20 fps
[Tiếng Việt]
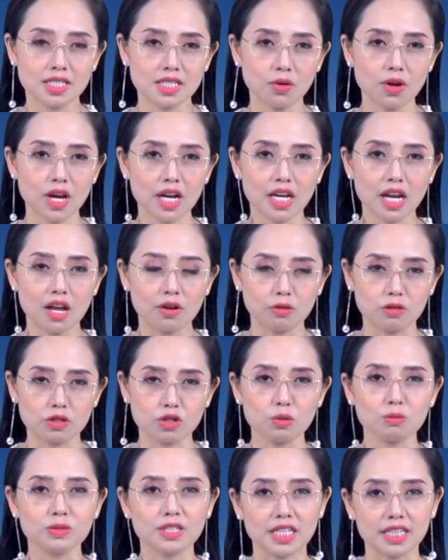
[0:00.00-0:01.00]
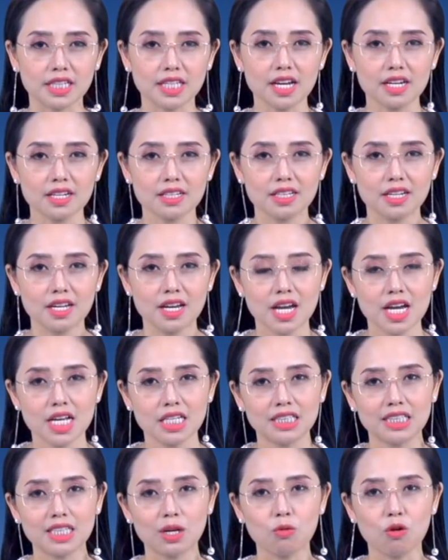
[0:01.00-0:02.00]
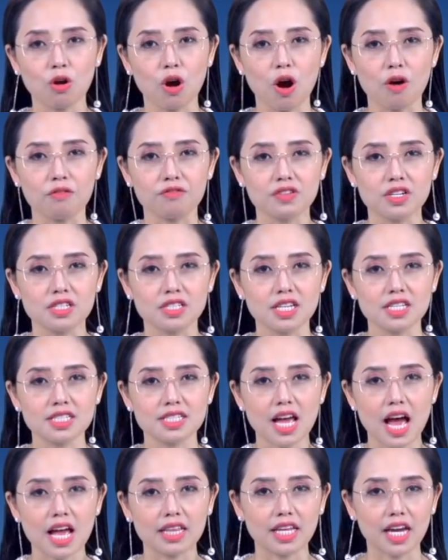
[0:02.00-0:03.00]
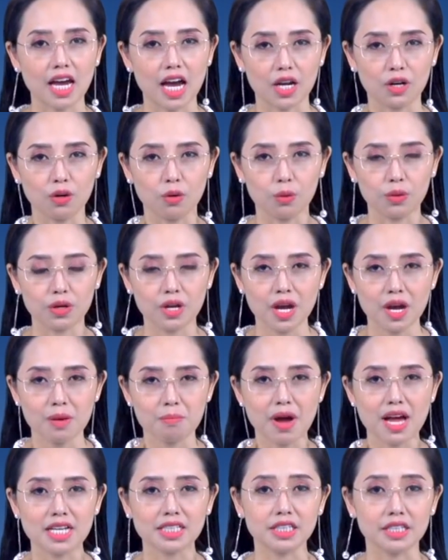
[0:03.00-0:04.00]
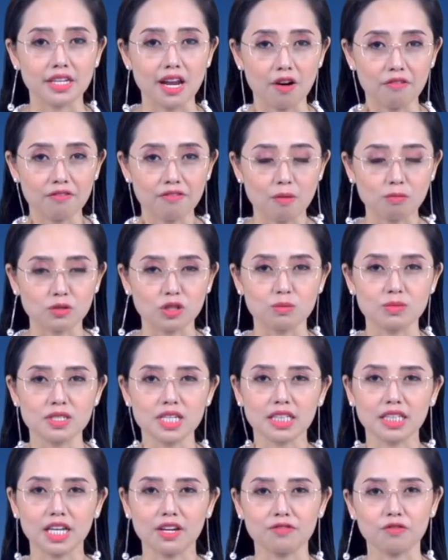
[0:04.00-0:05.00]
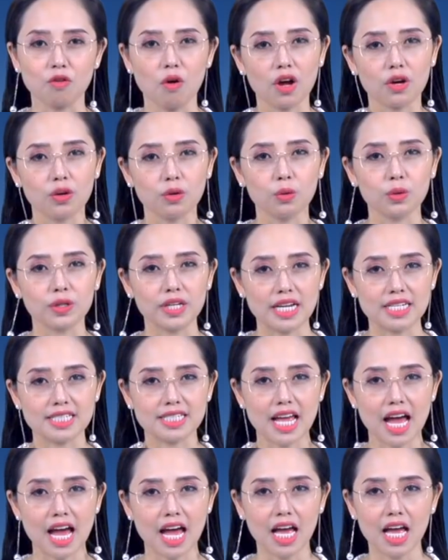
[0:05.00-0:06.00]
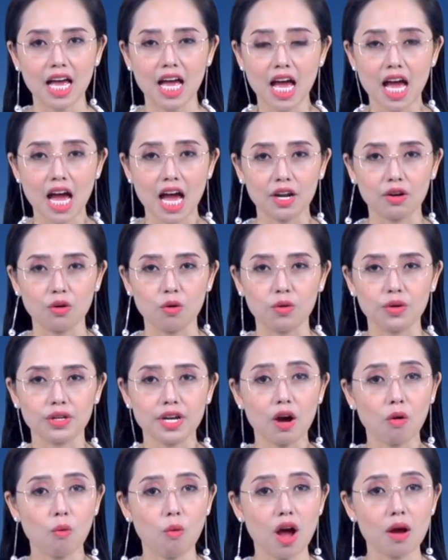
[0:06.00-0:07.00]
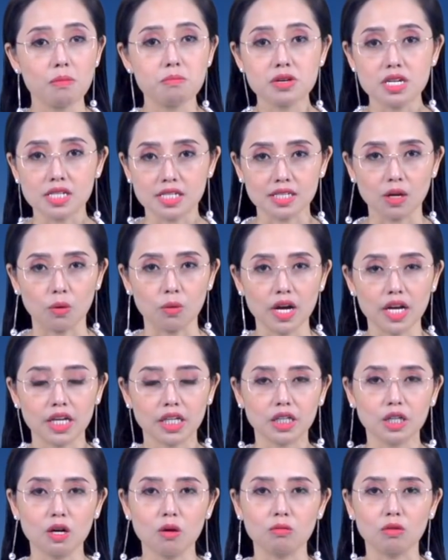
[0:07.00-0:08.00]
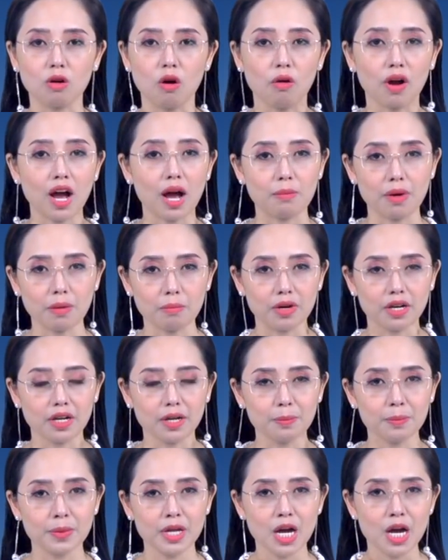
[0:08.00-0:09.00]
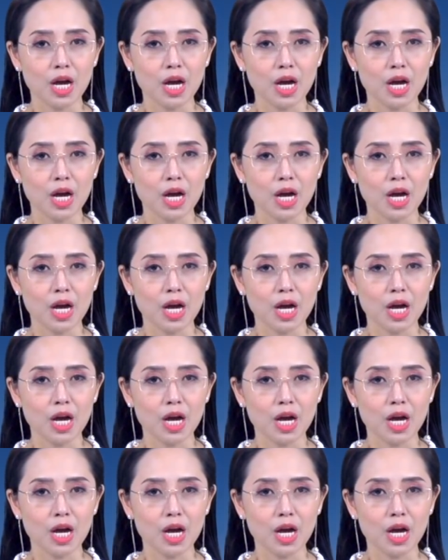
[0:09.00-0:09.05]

Sau đây là nội dung chi tiết. Trong cuộc họp vừa diễn ra tại Hà Nội, Ban chỉ đạo phòng chống dịch thành phố Hà Nội đánh giá Hà Nội đã qua 16 ngày không có ca mắc mới.